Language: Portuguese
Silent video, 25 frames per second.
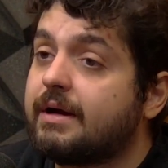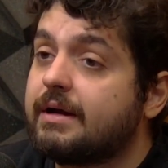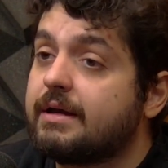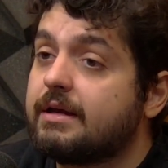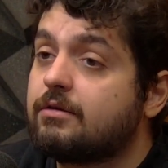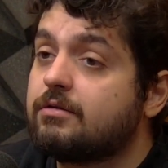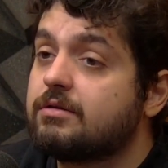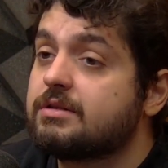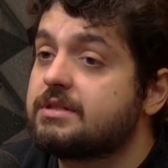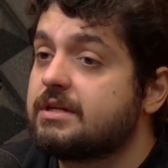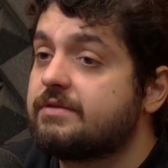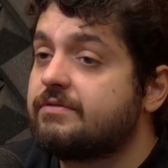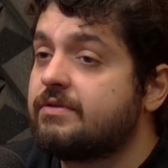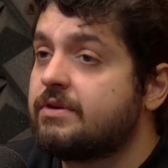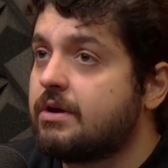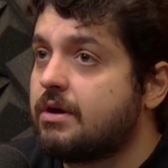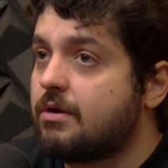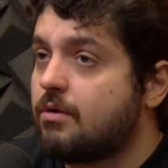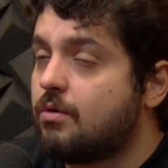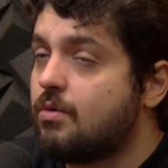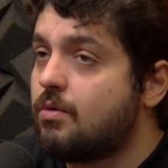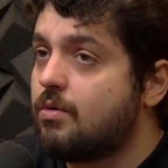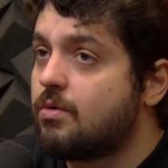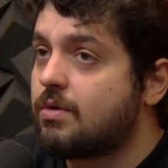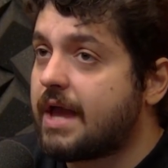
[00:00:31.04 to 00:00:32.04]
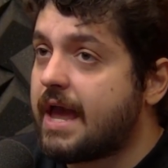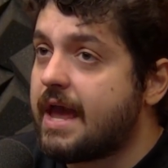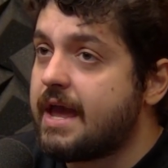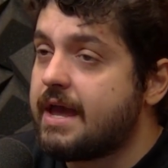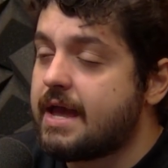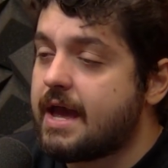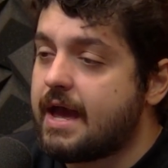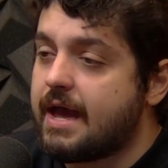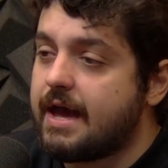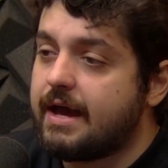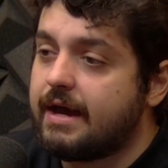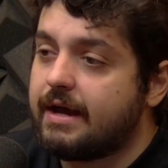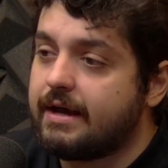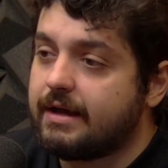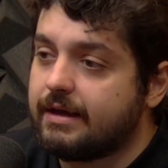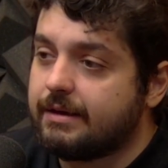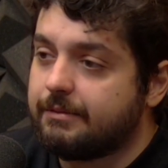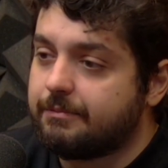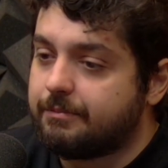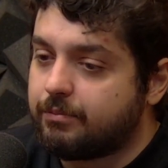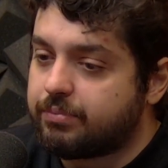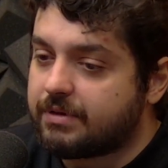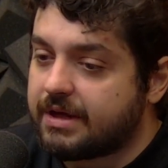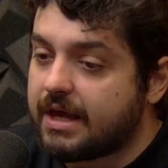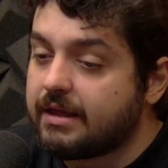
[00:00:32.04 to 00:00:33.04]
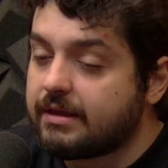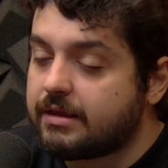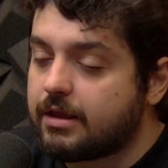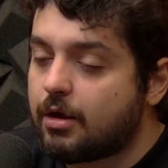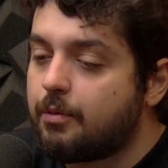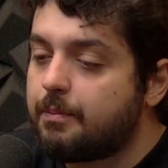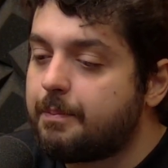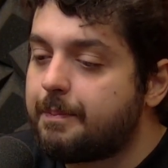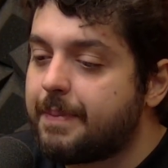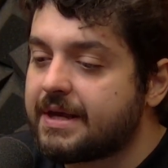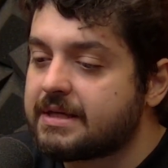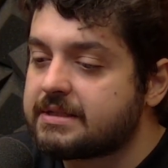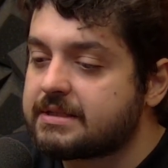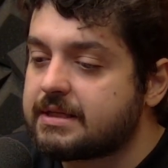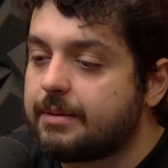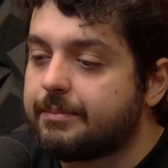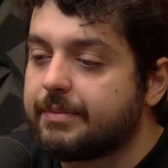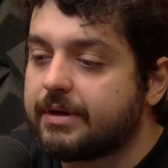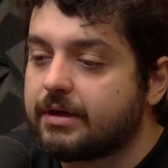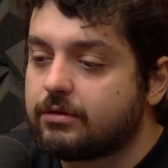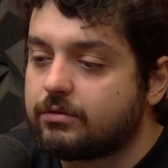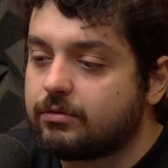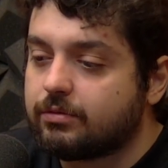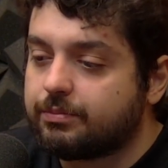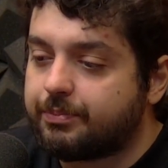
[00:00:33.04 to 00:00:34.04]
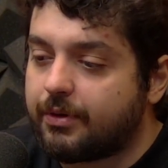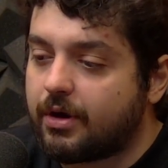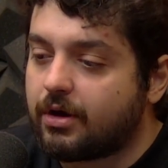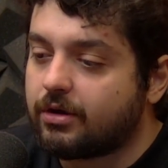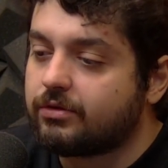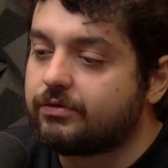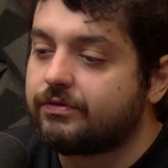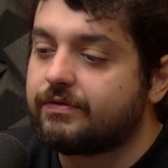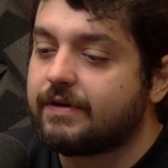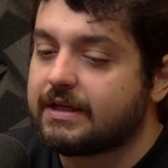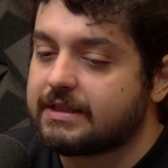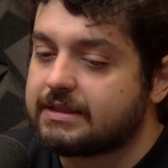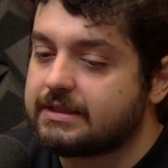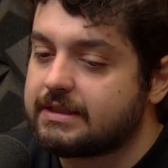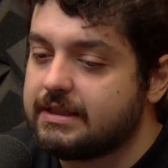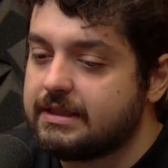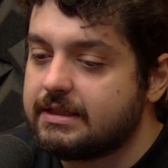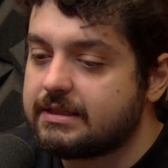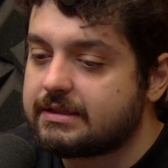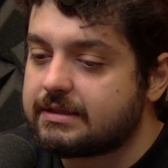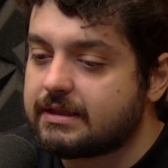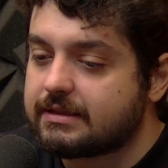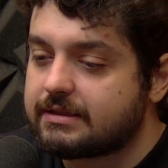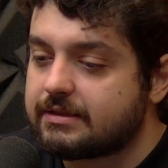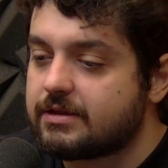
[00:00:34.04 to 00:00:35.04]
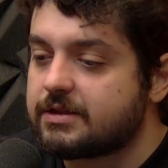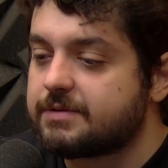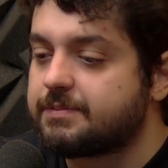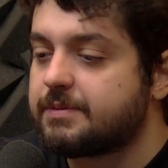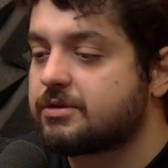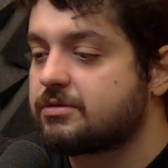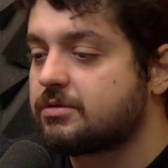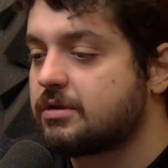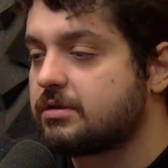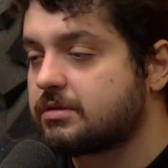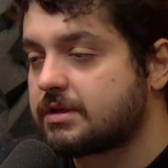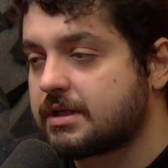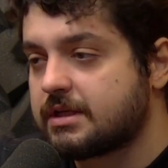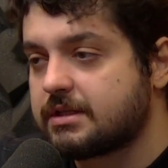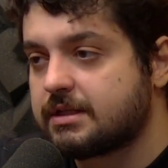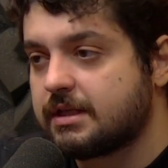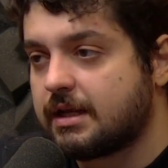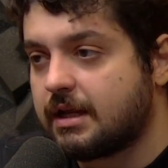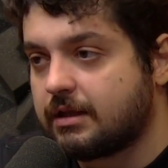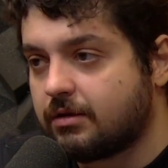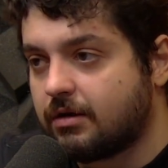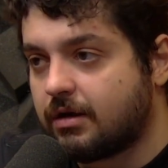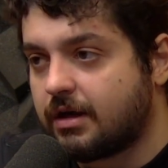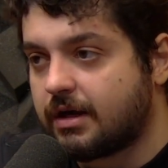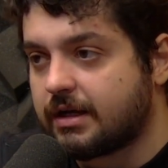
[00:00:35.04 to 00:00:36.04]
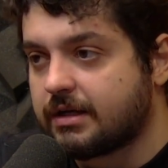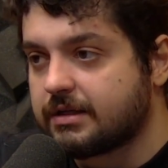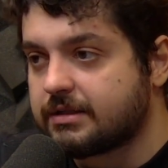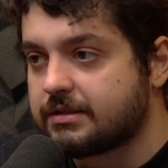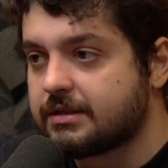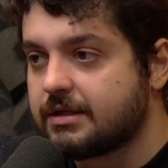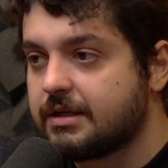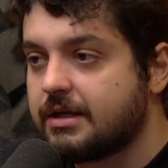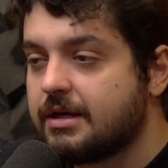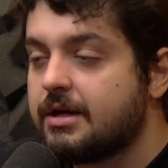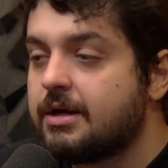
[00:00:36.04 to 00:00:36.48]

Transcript: inclusive, o quem é, quem tem um pensamento proto-fascista são as pessoas canceladoras.